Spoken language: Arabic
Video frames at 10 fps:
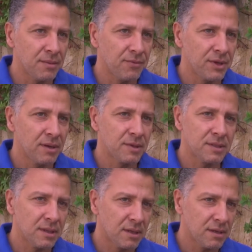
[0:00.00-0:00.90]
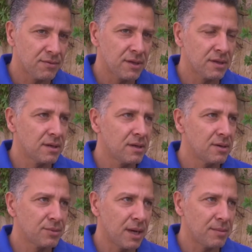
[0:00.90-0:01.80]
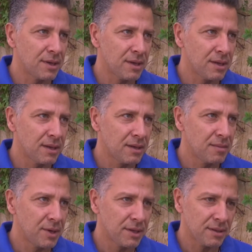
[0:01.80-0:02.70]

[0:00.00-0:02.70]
فيها بتصل لها ضفيره وبتعمل لها كل ما